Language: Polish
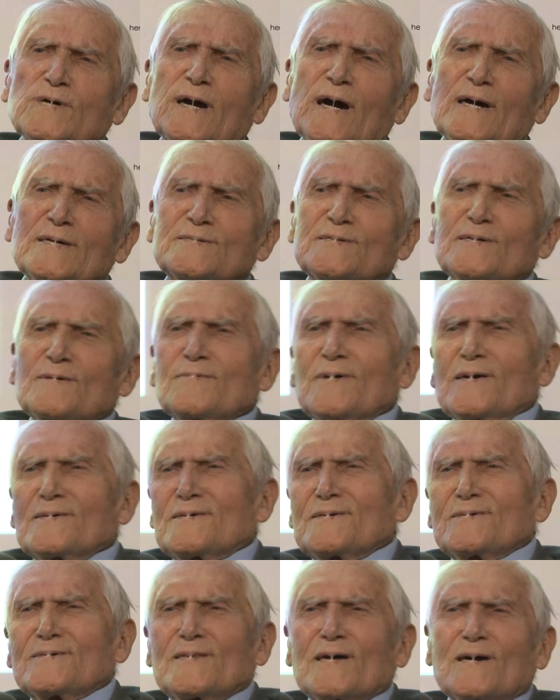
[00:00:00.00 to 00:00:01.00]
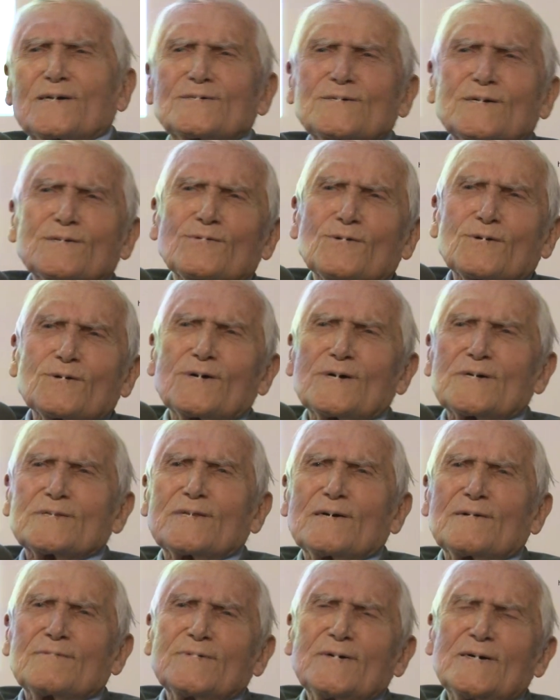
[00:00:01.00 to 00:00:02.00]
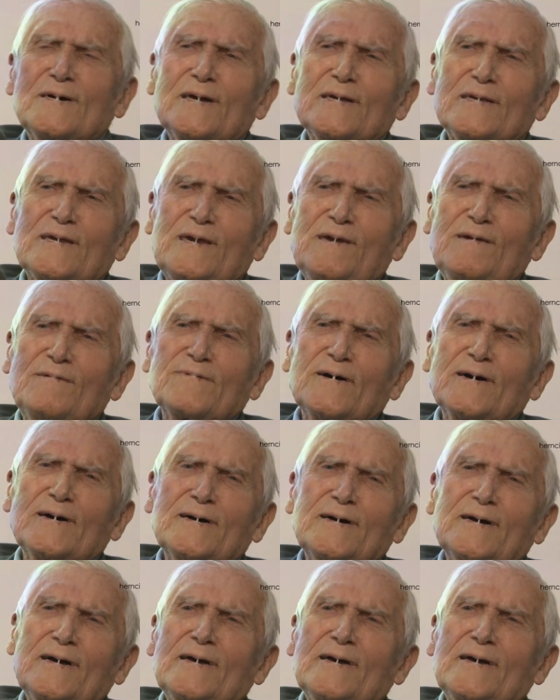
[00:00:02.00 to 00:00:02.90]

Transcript: gazem jakiś tak się trochę tam kiwa,